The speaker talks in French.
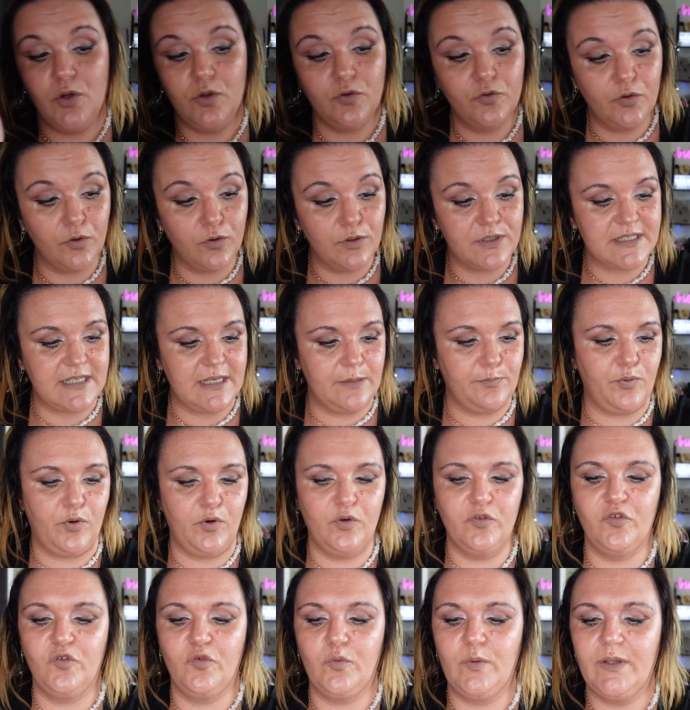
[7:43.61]
Donc ces
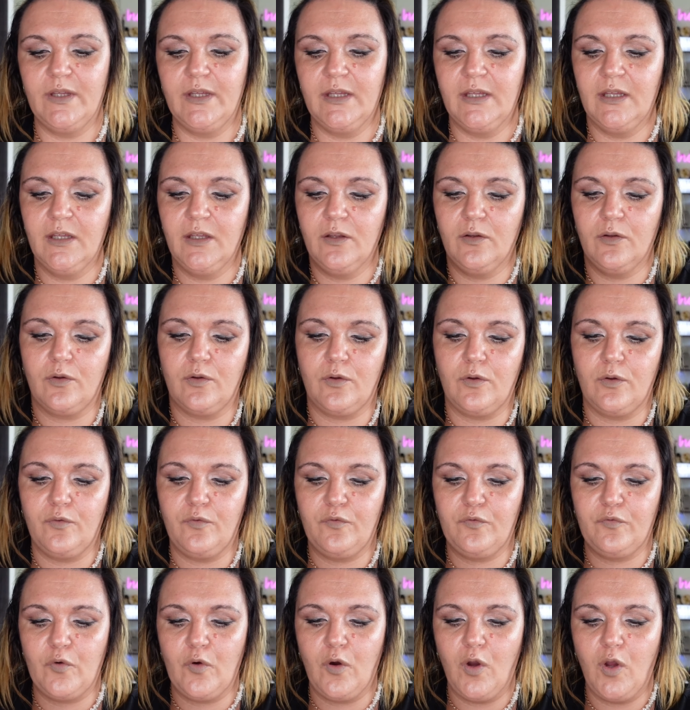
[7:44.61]
produits euh,
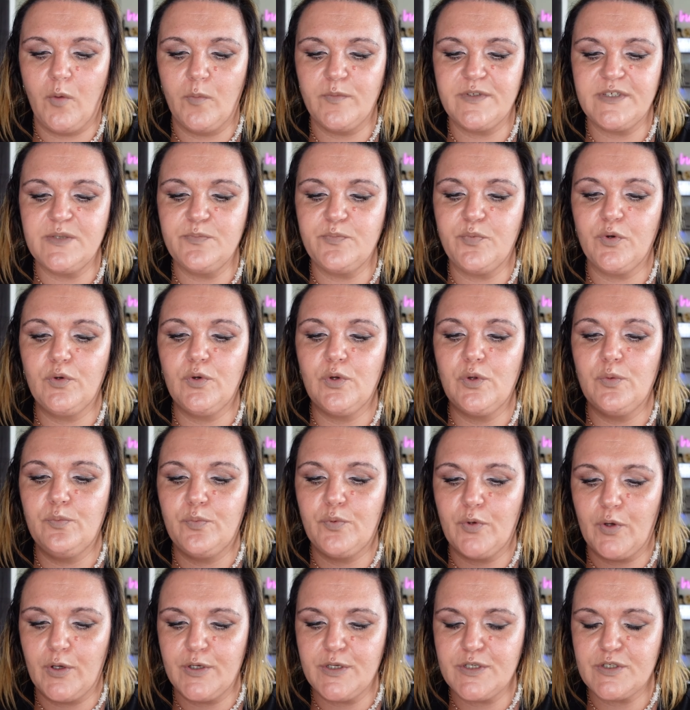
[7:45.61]
font un petit peu le
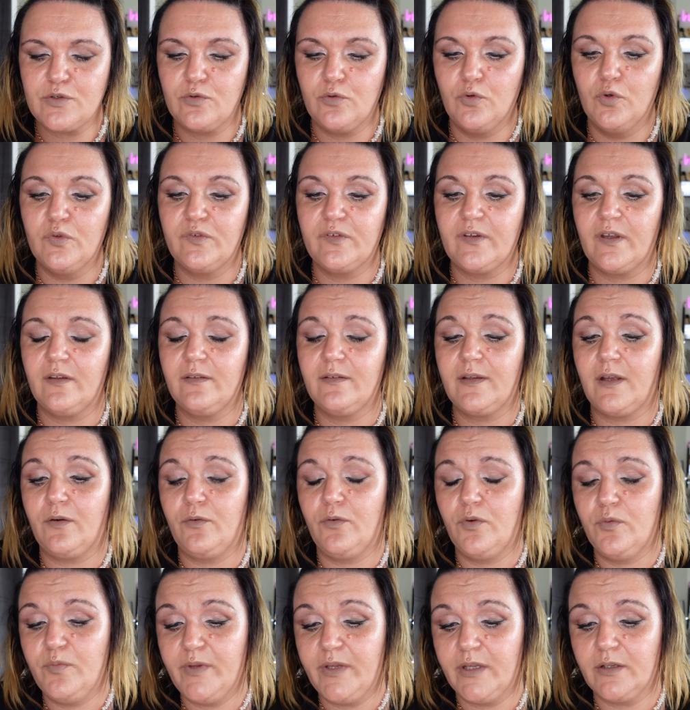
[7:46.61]
buzz, autant dans
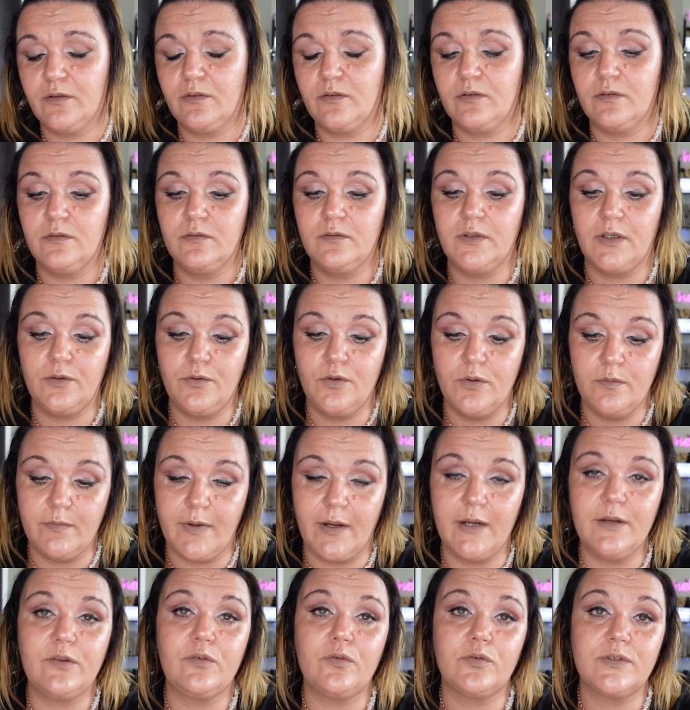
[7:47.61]
le bien que dans le
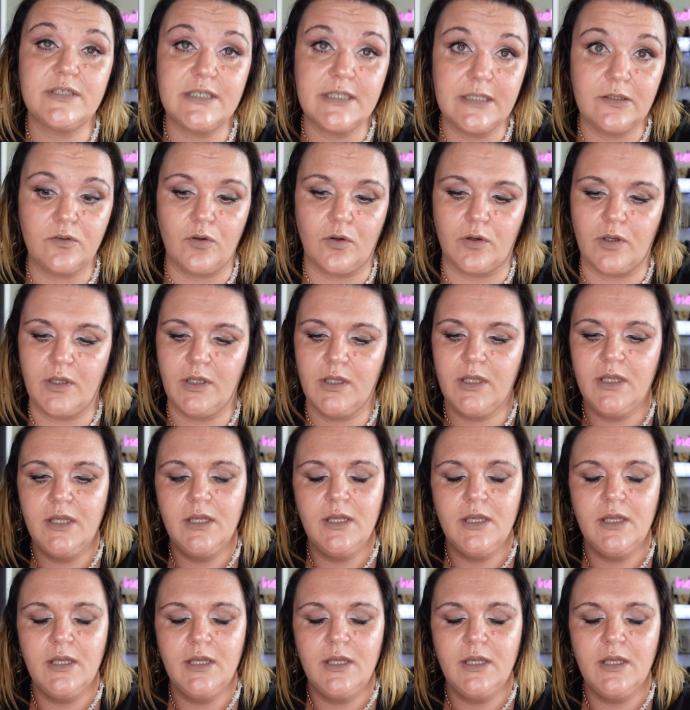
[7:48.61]
mal sur TikTok.